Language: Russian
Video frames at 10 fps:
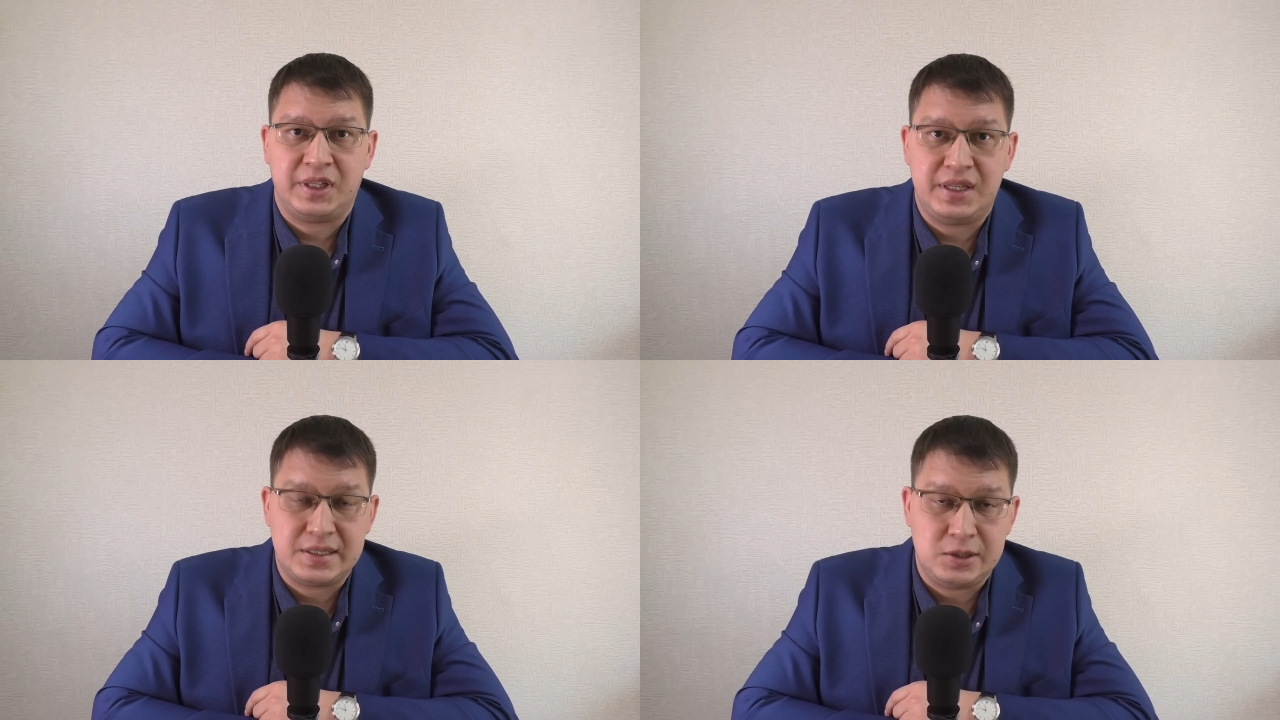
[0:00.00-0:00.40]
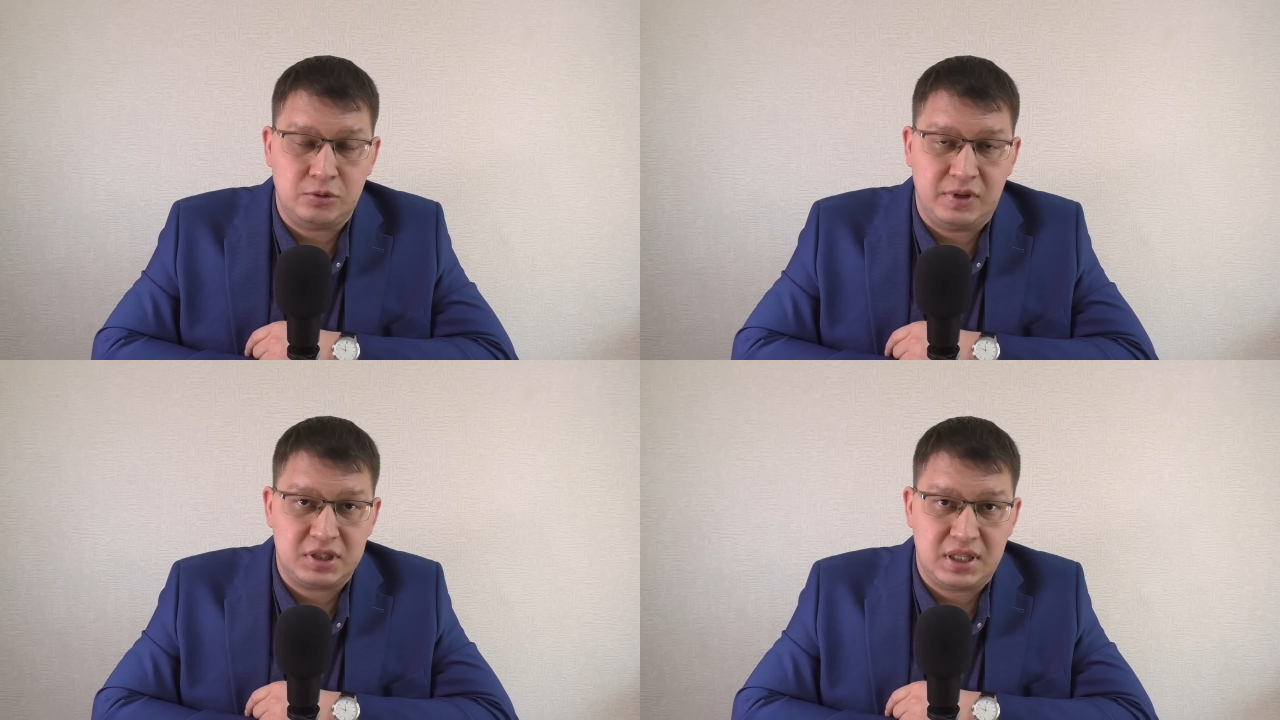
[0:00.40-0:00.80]
Если
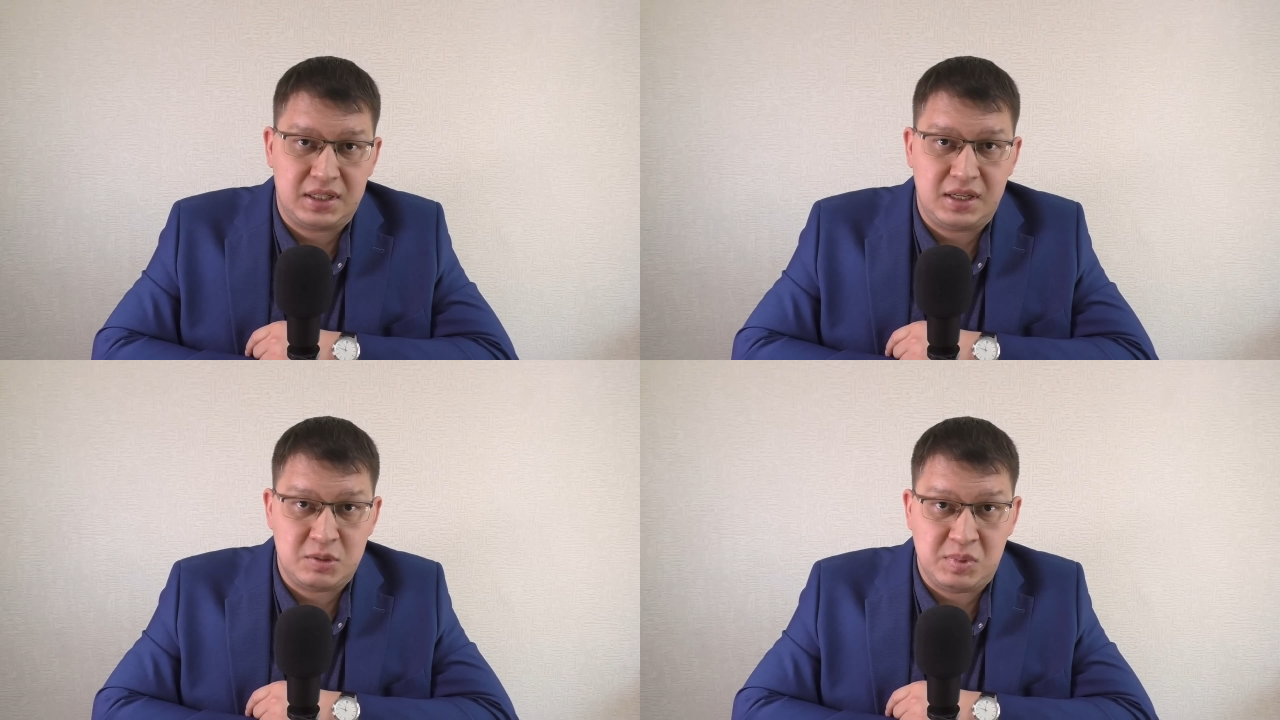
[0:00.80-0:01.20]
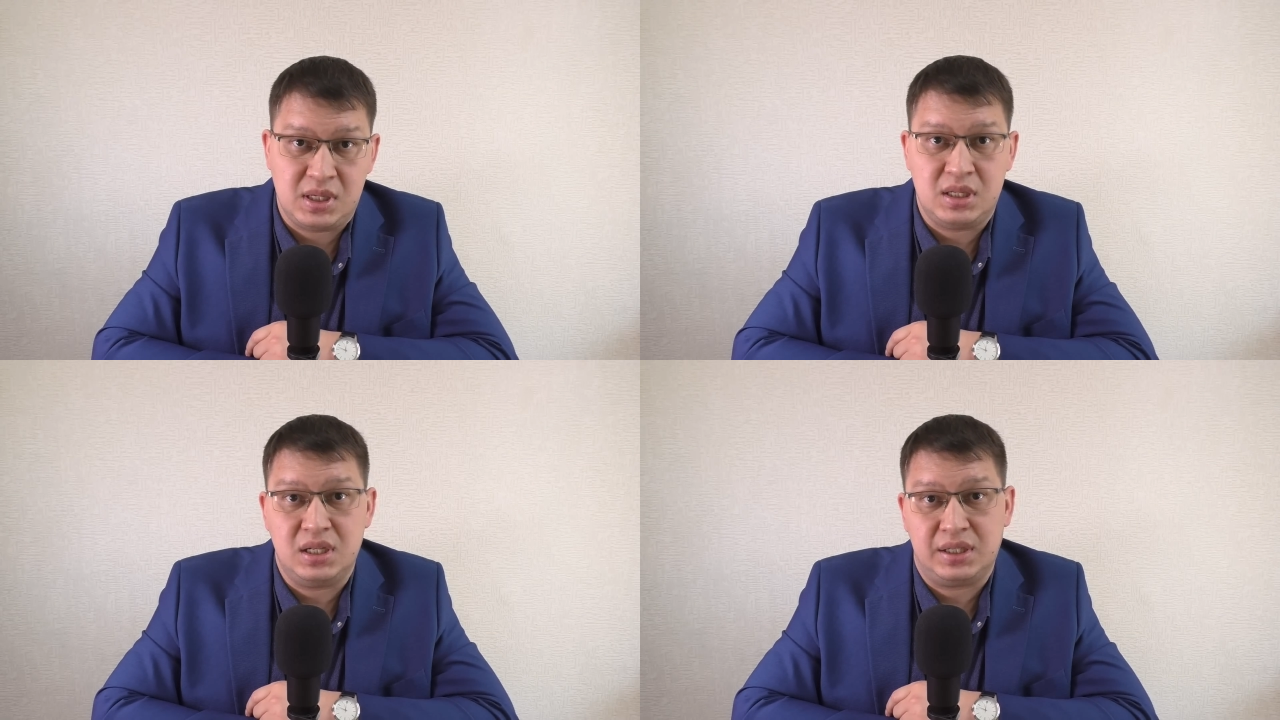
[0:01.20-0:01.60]
у вас такие
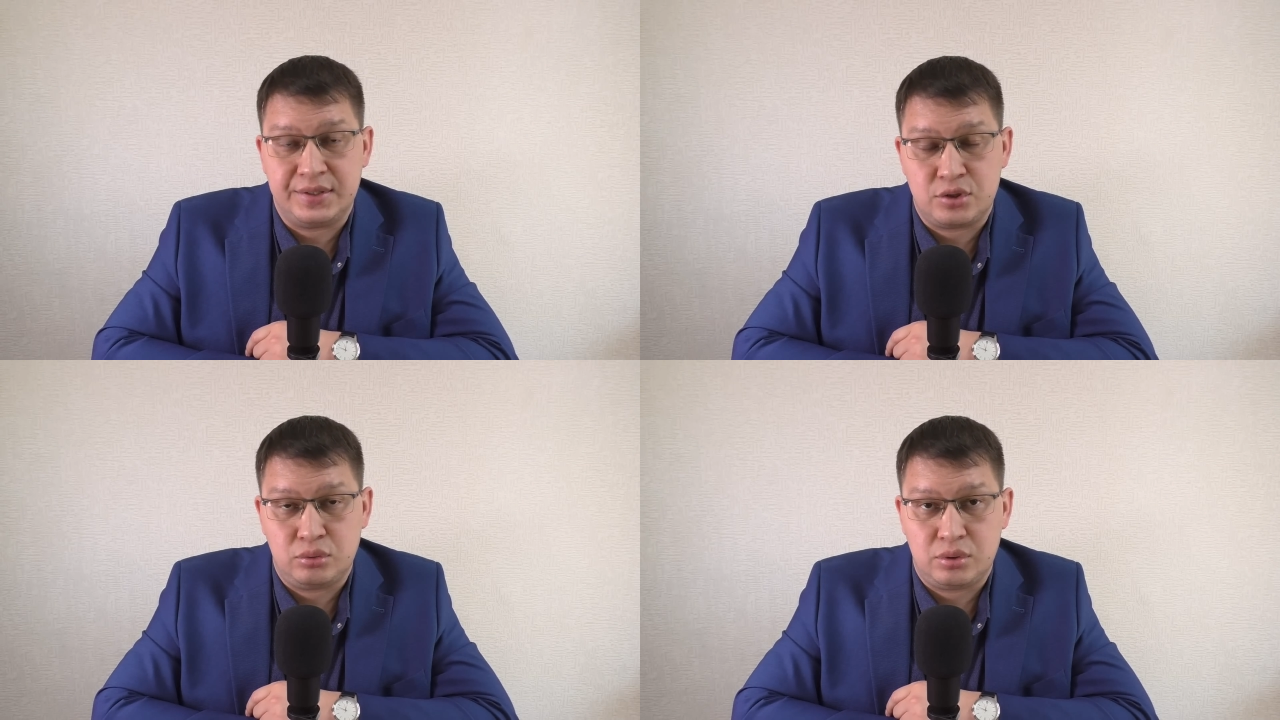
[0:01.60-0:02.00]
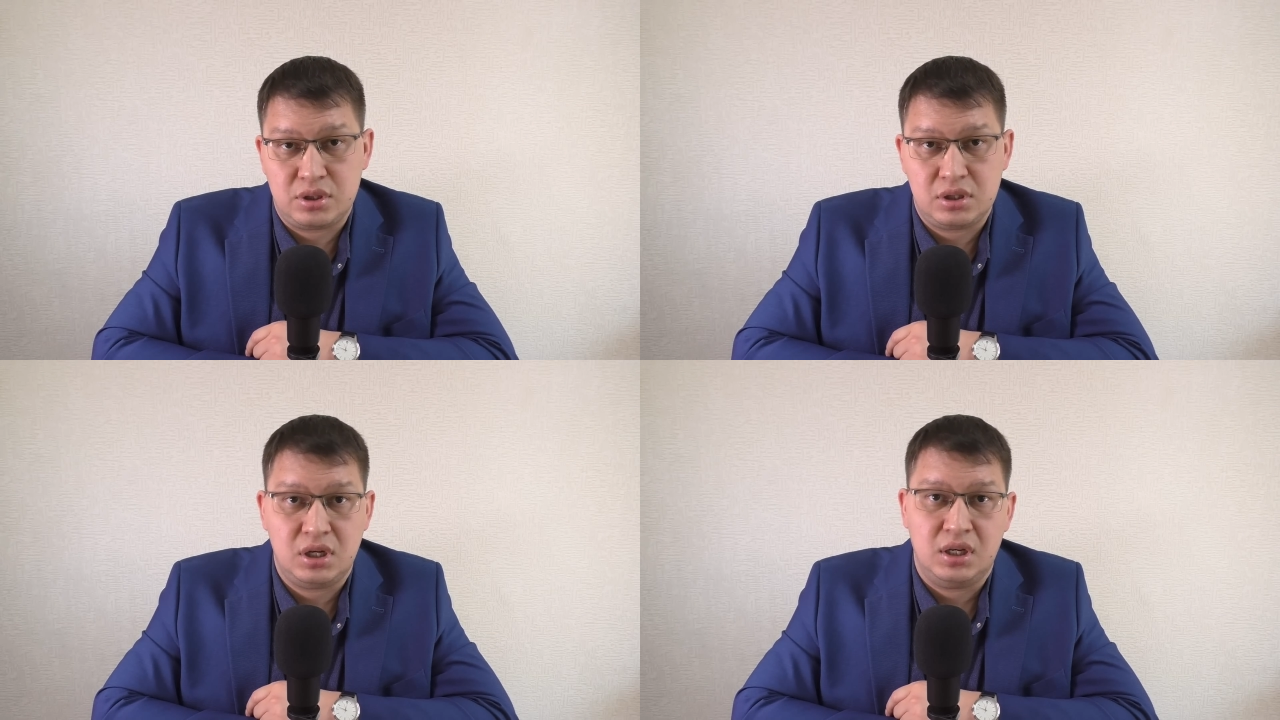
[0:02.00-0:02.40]
изменения
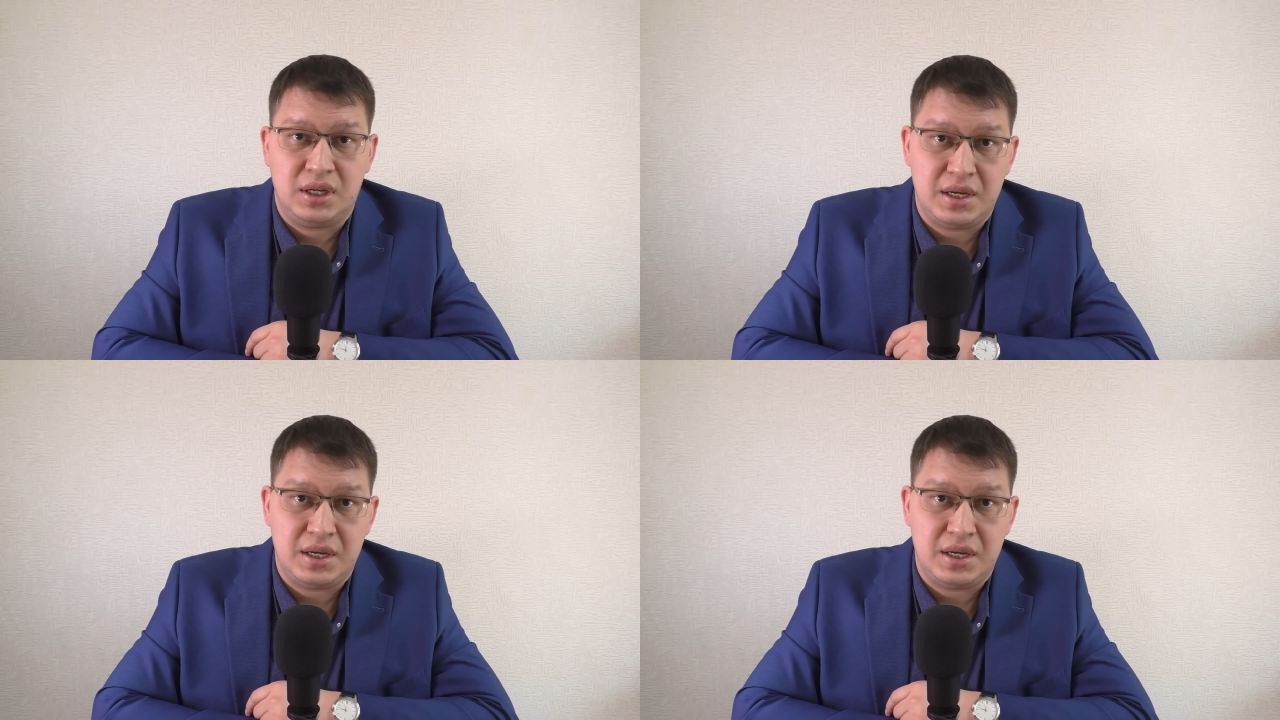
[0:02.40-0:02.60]
конструкции,